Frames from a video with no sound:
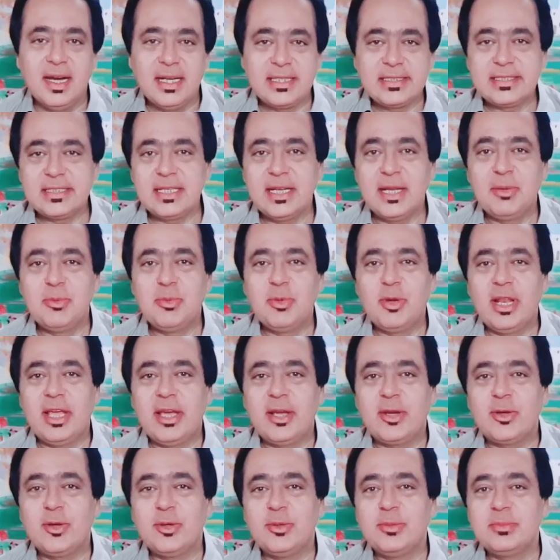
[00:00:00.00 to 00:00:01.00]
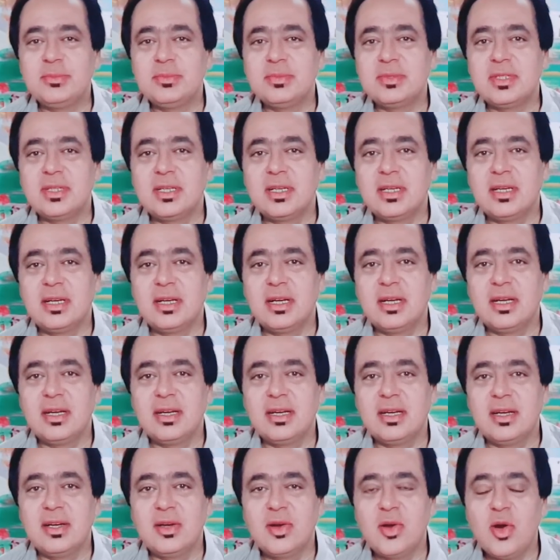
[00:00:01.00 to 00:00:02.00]
वालेकुम
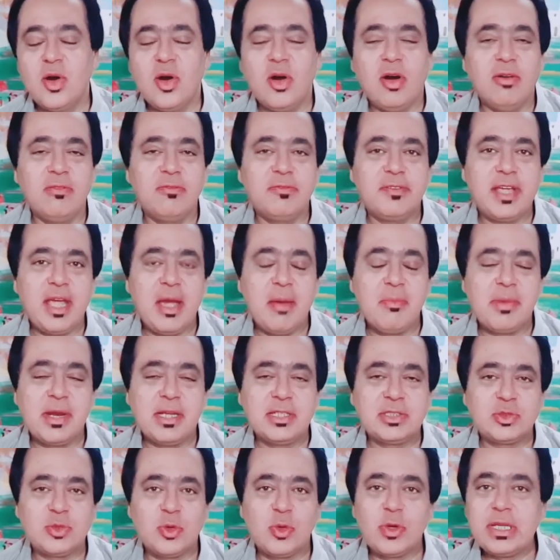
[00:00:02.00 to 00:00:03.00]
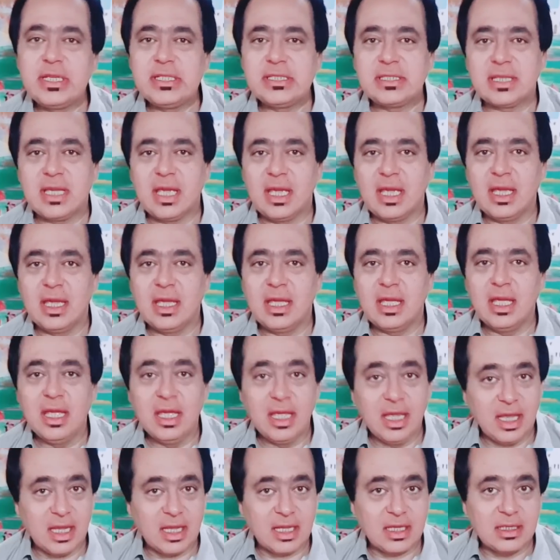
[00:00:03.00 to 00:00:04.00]
ऑफ कैमरा स्टोरीज़ के
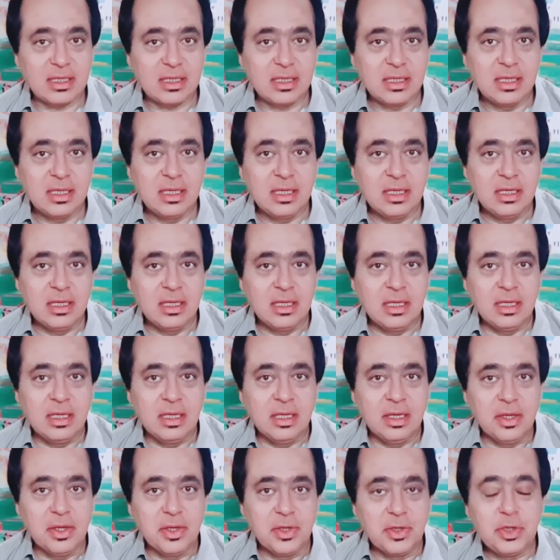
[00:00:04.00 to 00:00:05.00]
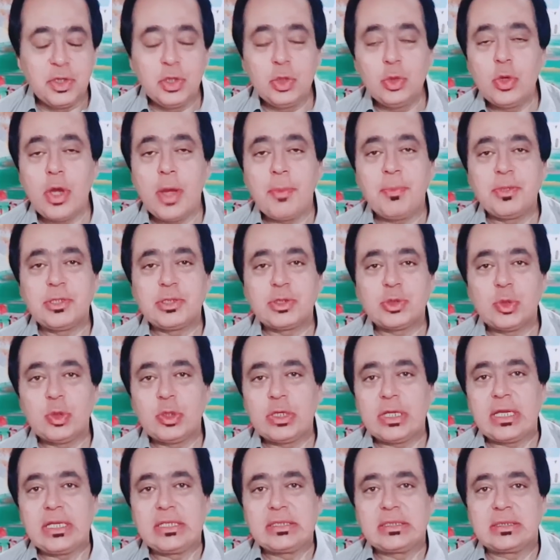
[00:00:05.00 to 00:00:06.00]
एक न्यू
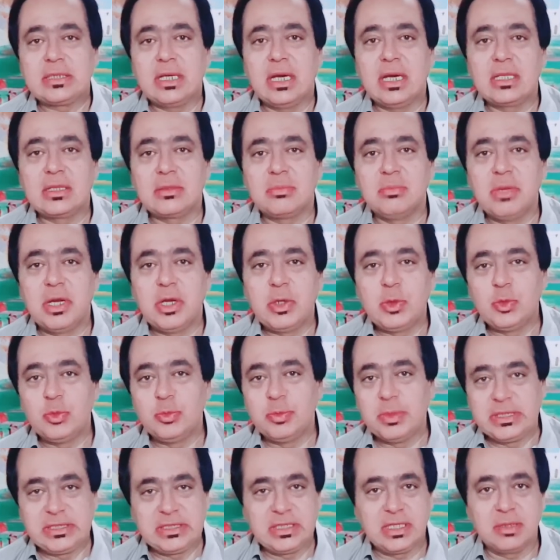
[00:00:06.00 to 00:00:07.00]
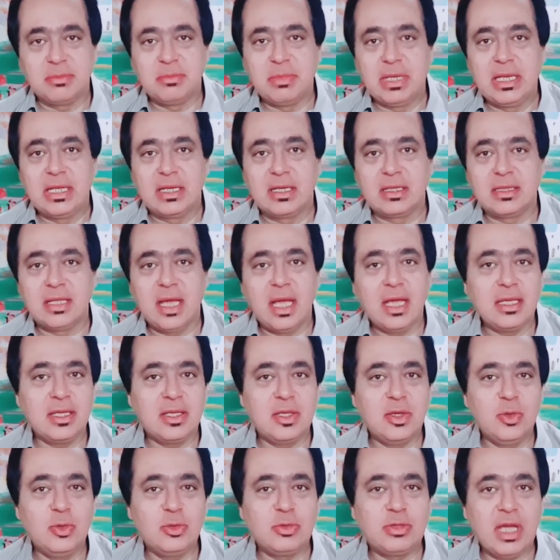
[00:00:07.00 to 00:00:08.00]
एपिसोड के साथ मैं हूं मज़हर मलिक
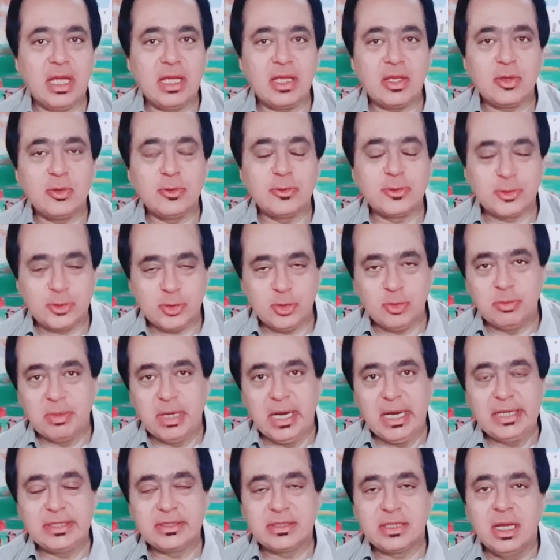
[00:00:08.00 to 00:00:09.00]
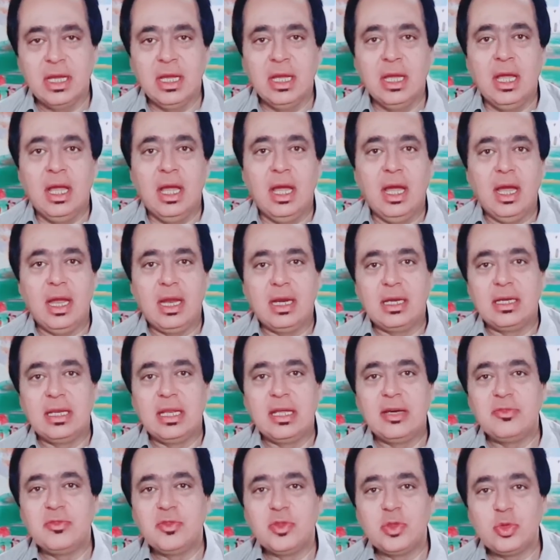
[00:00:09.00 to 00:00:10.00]
थैंक यू थैंक यू सो मच एंड
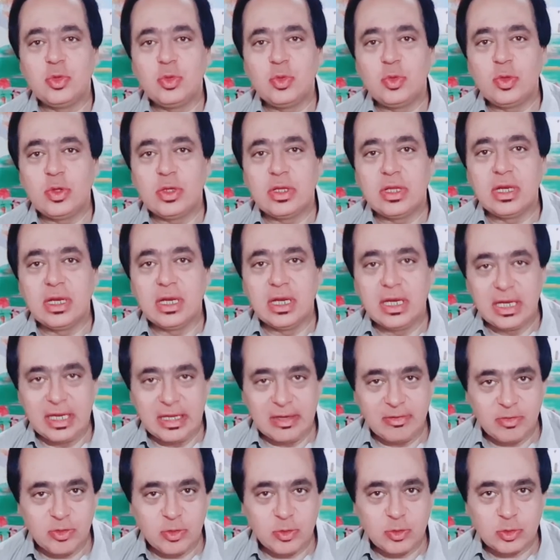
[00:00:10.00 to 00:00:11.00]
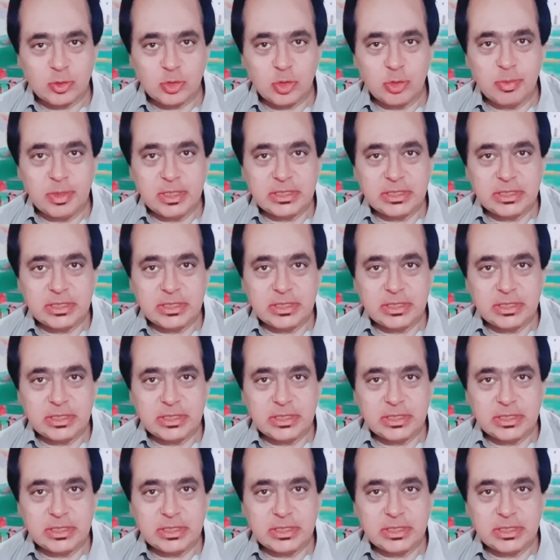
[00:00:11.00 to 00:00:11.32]
लव यू लव यू सो